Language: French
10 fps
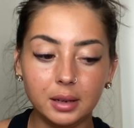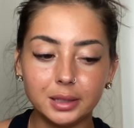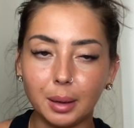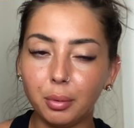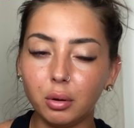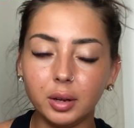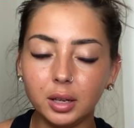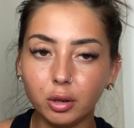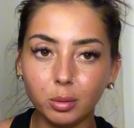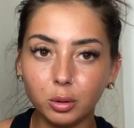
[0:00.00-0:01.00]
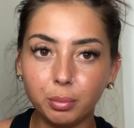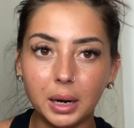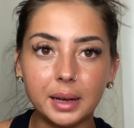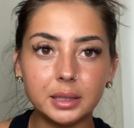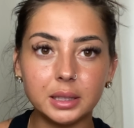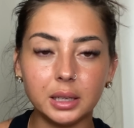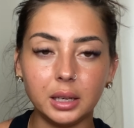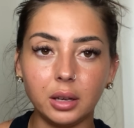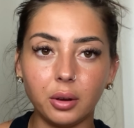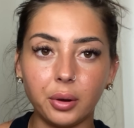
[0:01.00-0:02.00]
Ça prend énormément de place
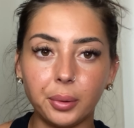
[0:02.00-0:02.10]
et euh,